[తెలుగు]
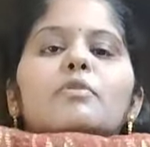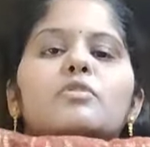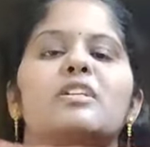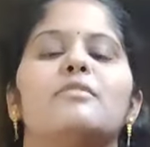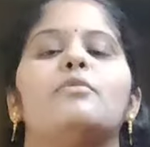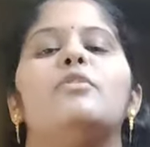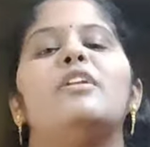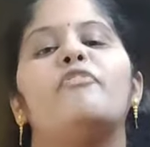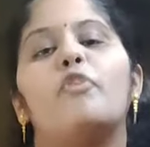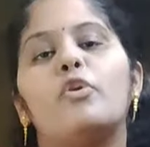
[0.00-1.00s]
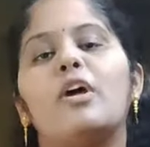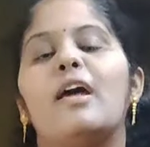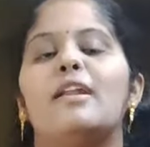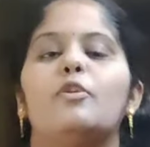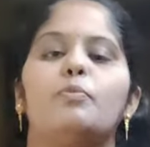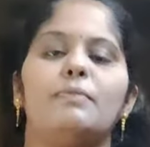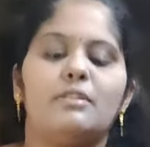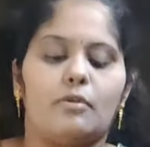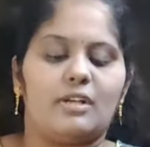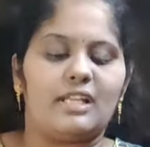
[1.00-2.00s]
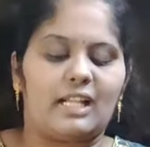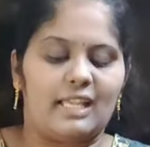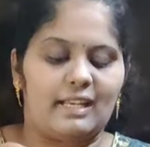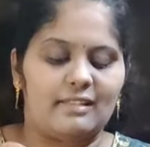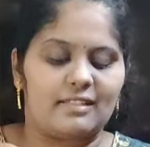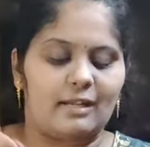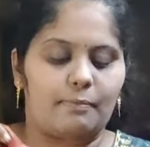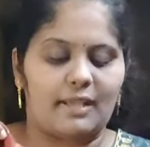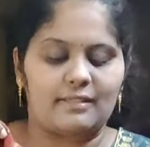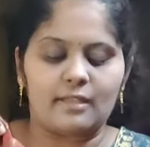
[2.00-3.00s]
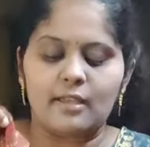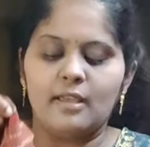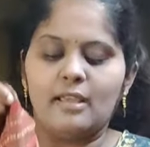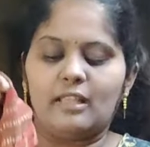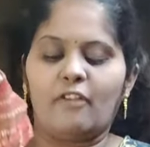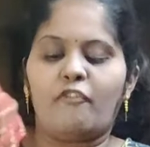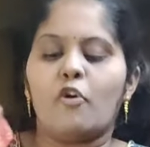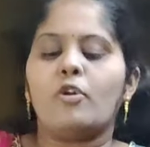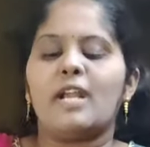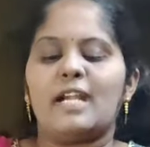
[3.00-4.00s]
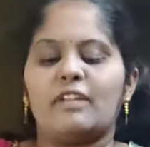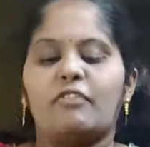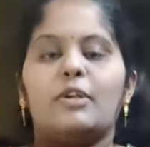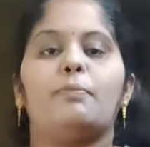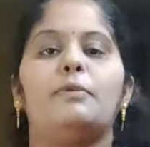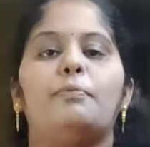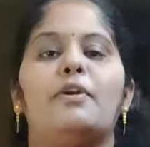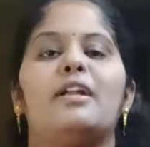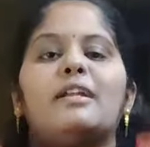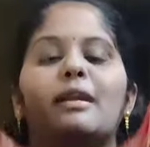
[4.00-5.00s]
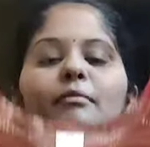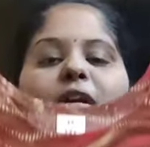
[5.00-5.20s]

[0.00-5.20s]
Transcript: వాళ్ళు బుక్ చేసుకోండి ఫోర్ హండ్రెడ్ రూపీస్ ఓన్లీ క్లియరెన్స్ సేల్ ప్రైస్ ఇది ఫోర్ నైన్టీ ఫైవ్ రూపీస్ ప్రొడక్ట్